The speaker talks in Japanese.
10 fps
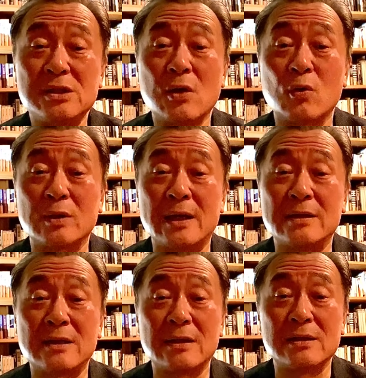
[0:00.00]
が行われ
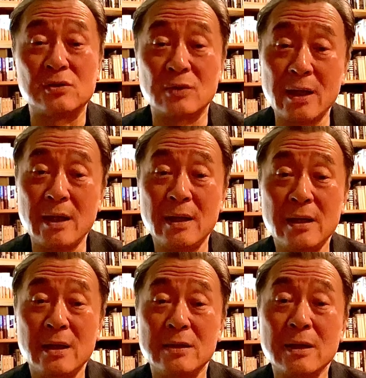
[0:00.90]
てたんですよね。
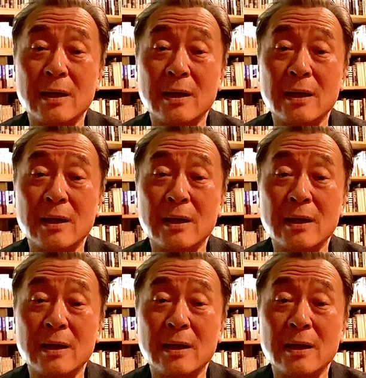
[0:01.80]
だ